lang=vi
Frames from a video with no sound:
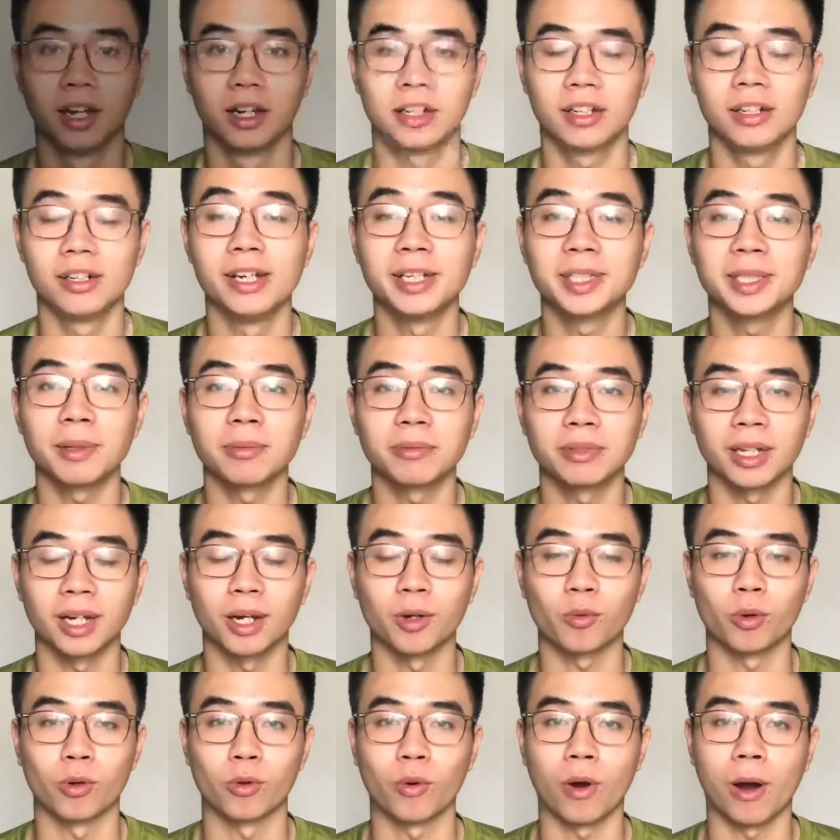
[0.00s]
cái lợi ích tiếp theo
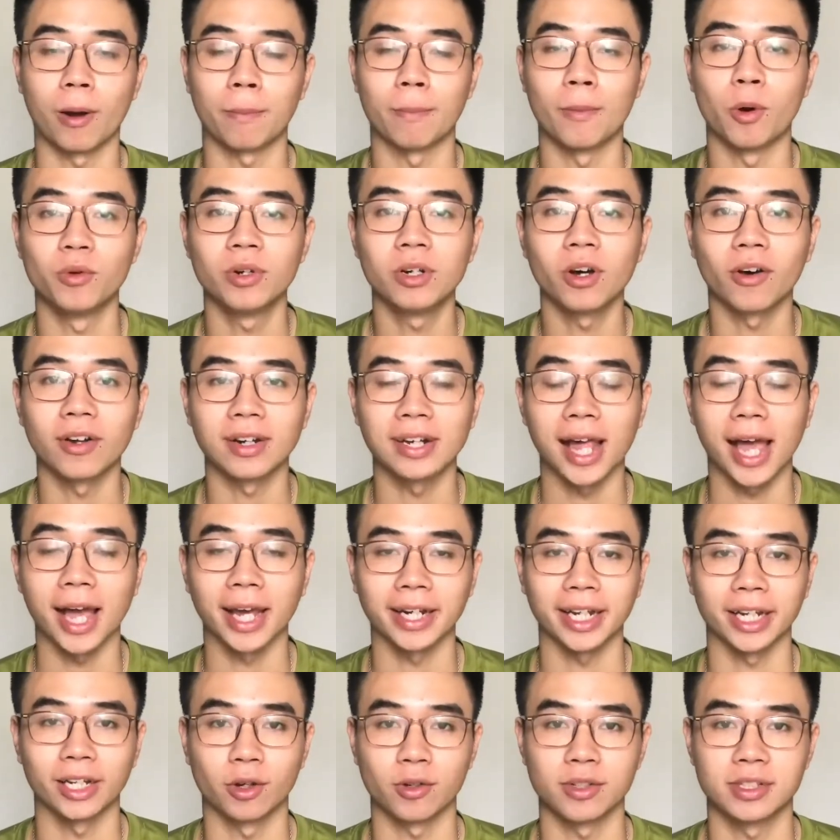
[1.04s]
của khoa học ngôn ngữ online
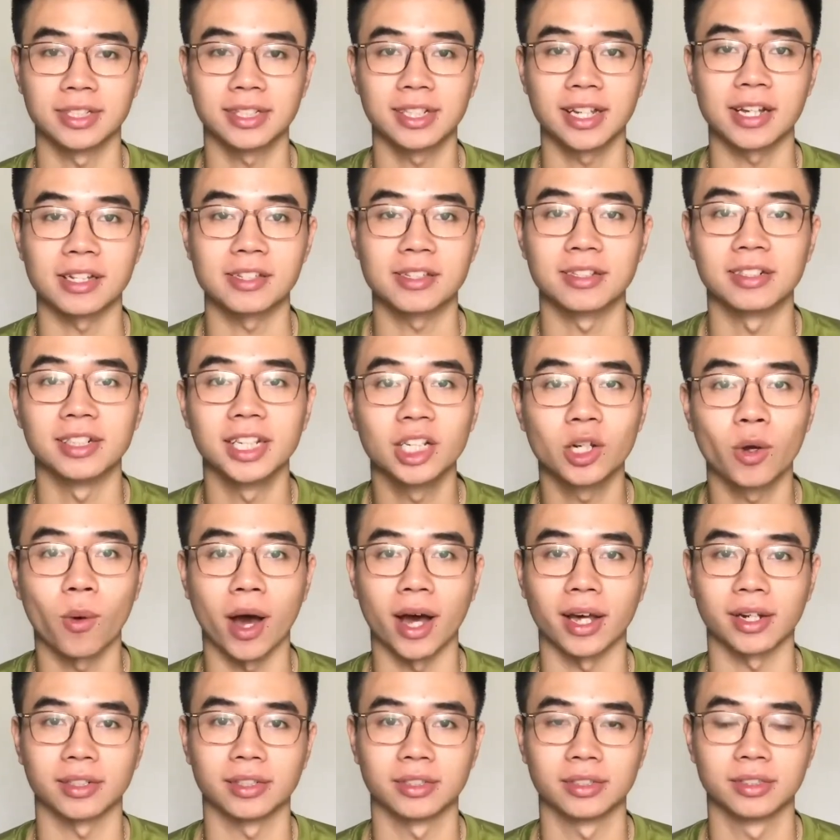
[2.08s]
này đó chính là sự linh
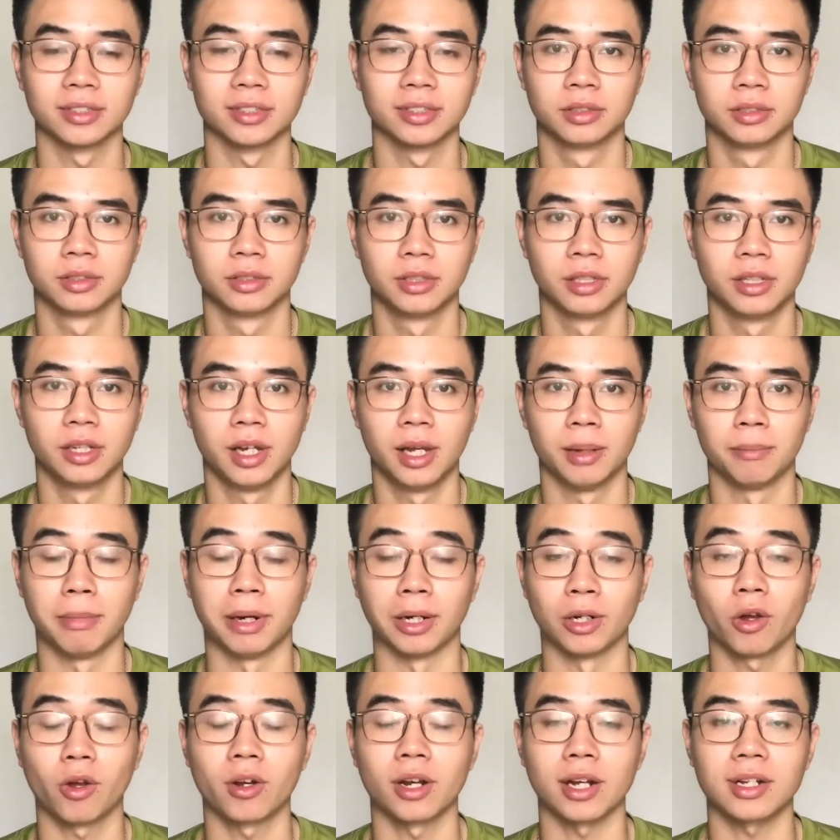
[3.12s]
hoạt bạn
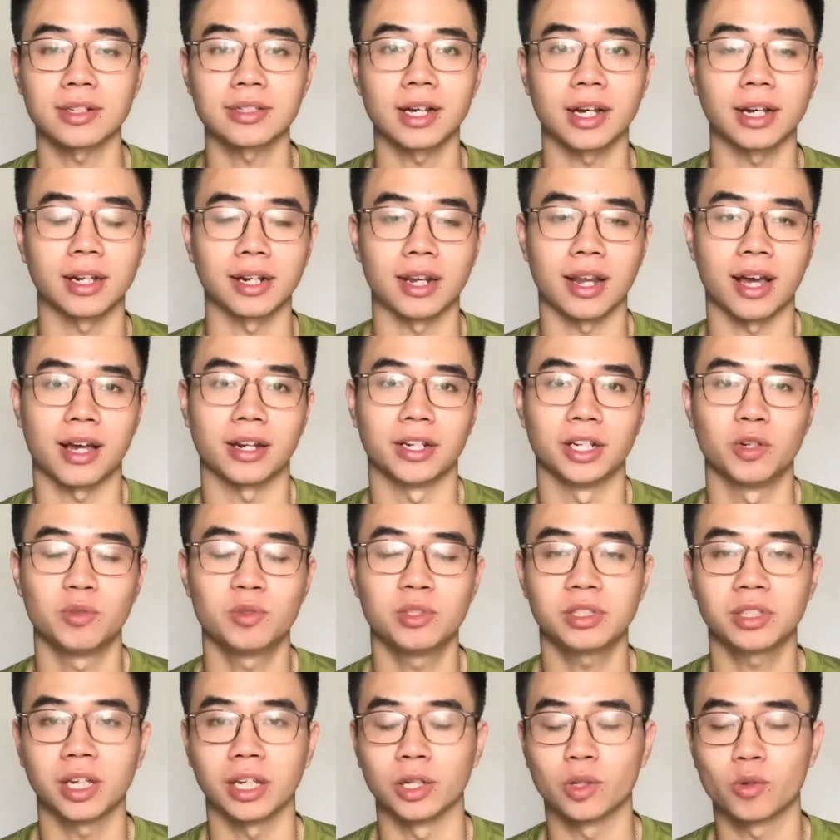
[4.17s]
lo lắng rằng là nếu như
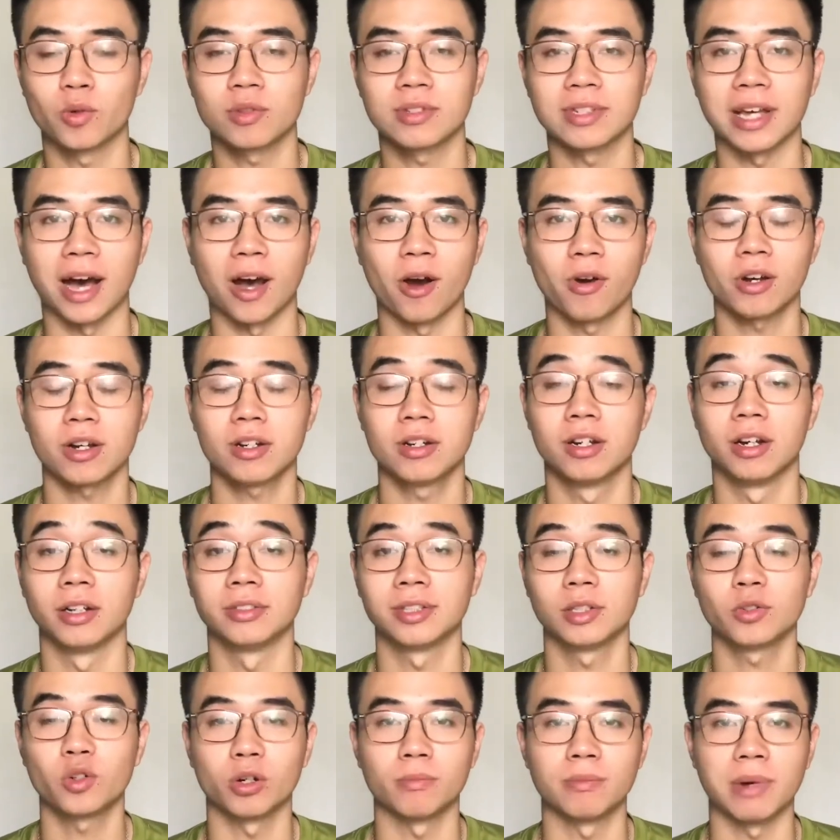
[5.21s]
thầy cô giáo các người hướng
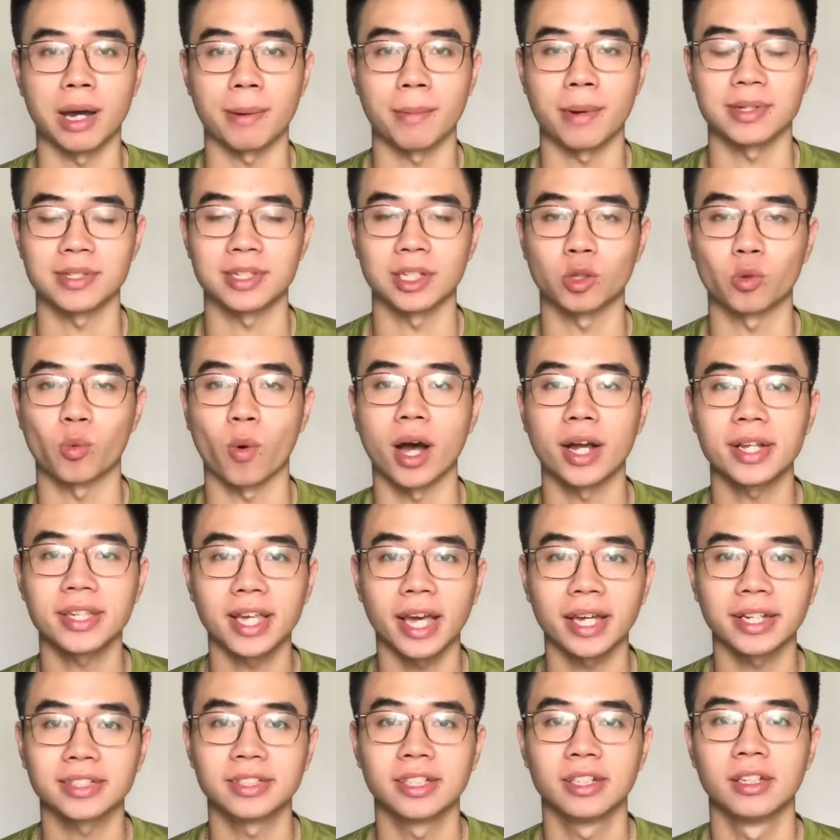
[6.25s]
dẫn của bạn mà dạy quá
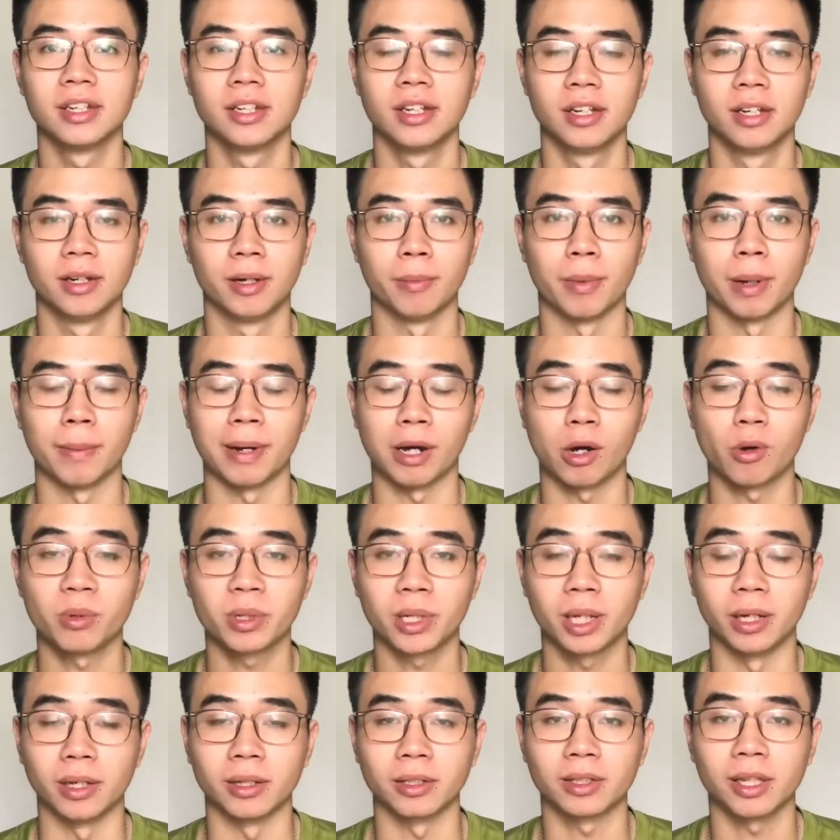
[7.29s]
nhanh mà bạn không
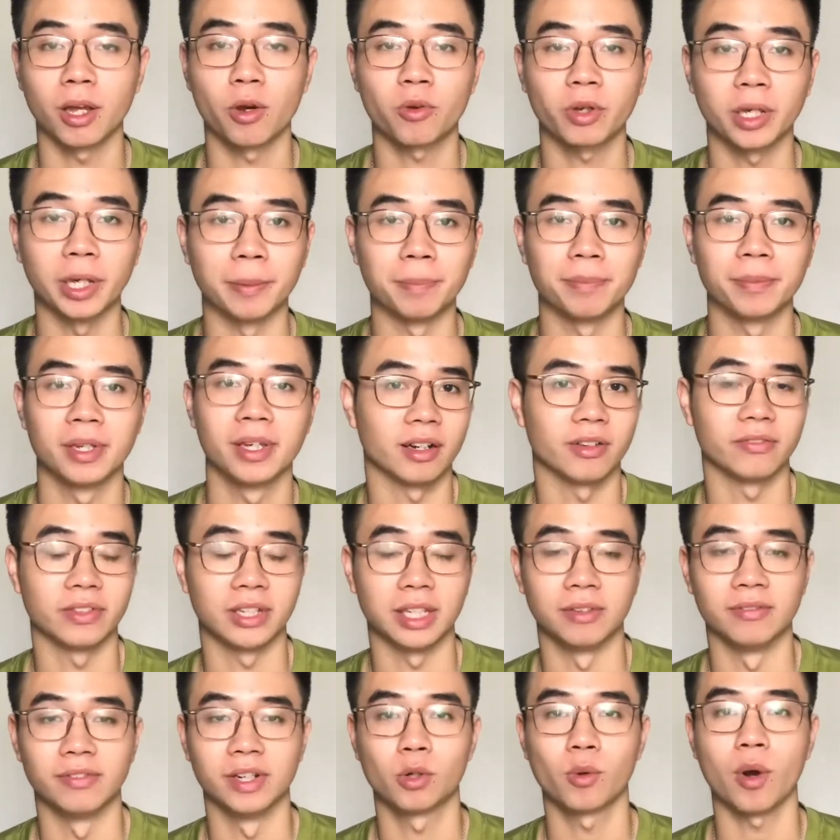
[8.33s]
kể theo kịp à, thì
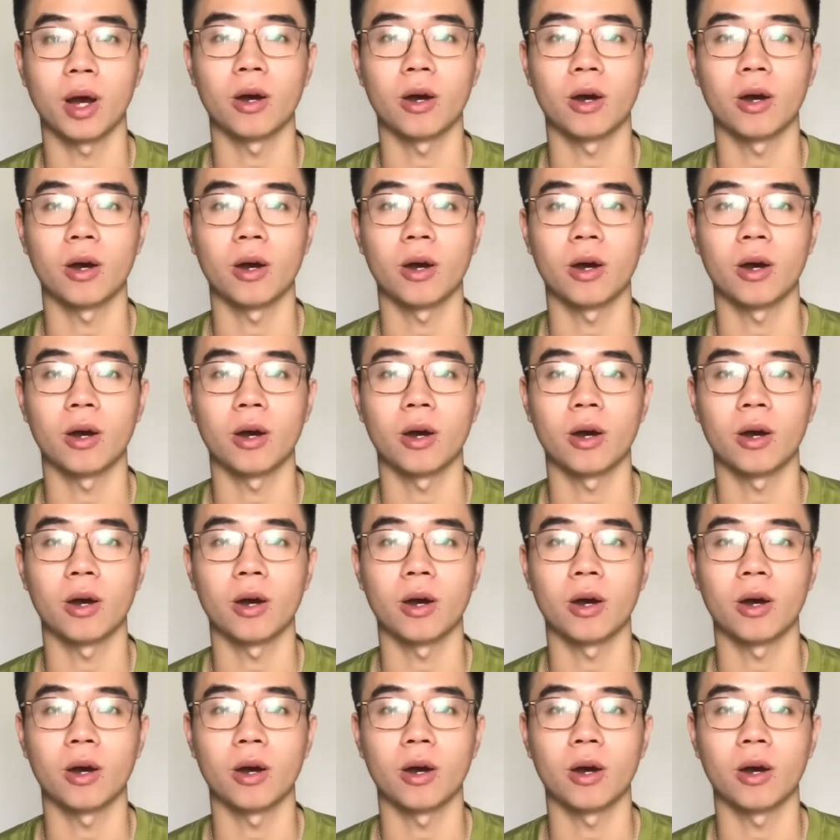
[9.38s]
với khoa